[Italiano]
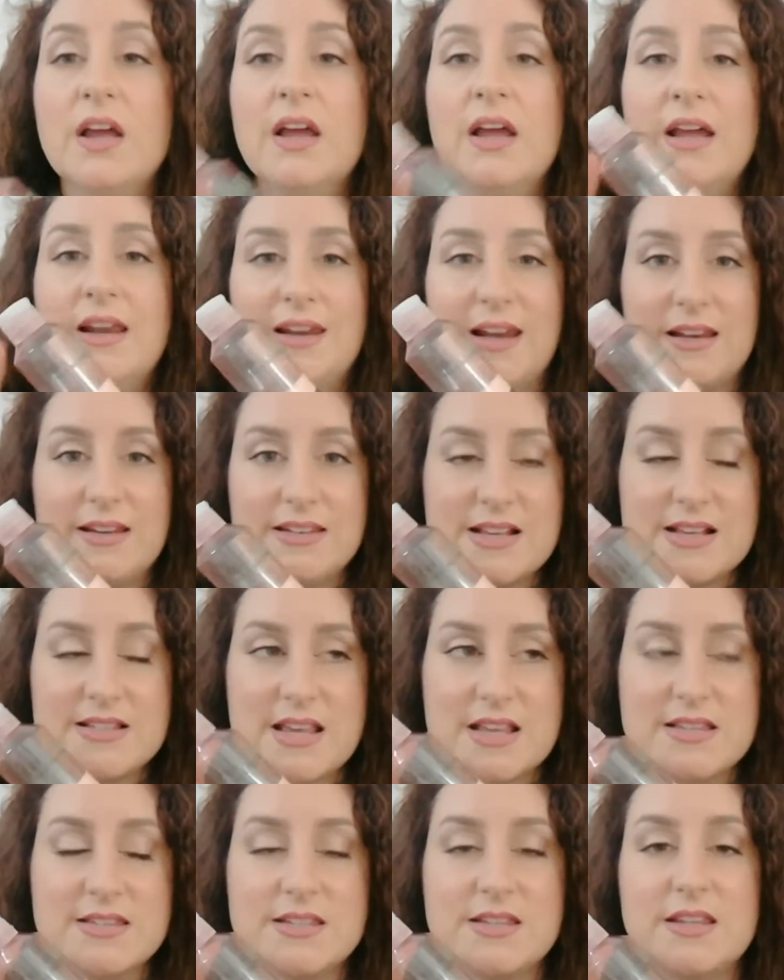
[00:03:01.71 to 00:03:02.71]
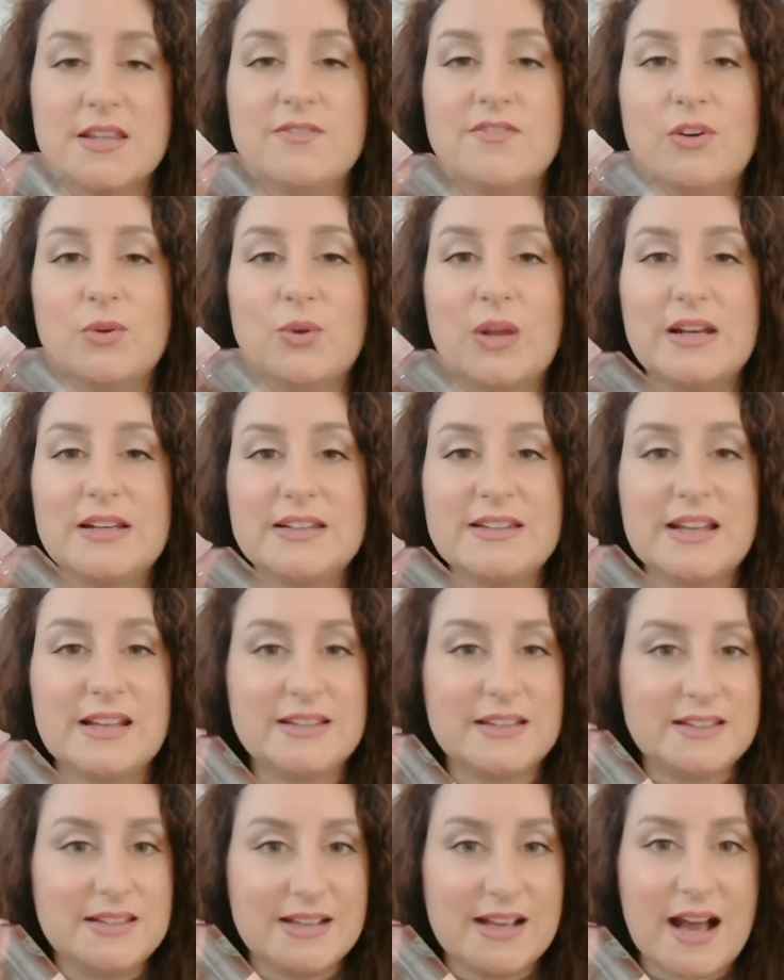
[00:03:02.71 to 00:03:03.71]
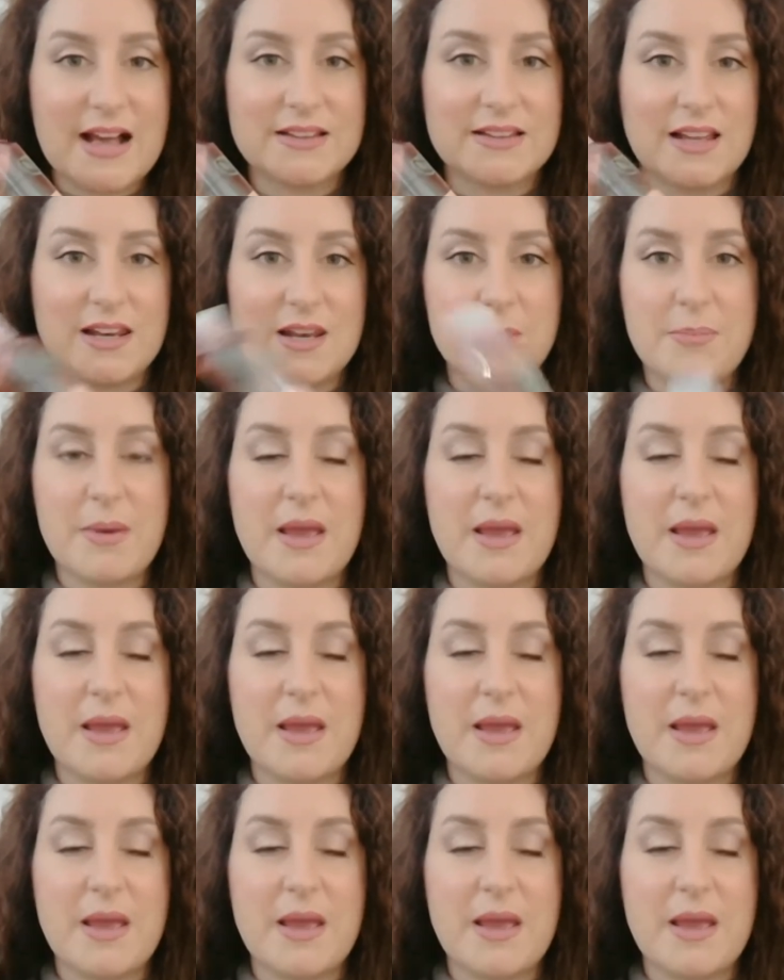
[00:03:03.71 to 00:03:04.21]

La linea Sensitive è una linea dedicata alle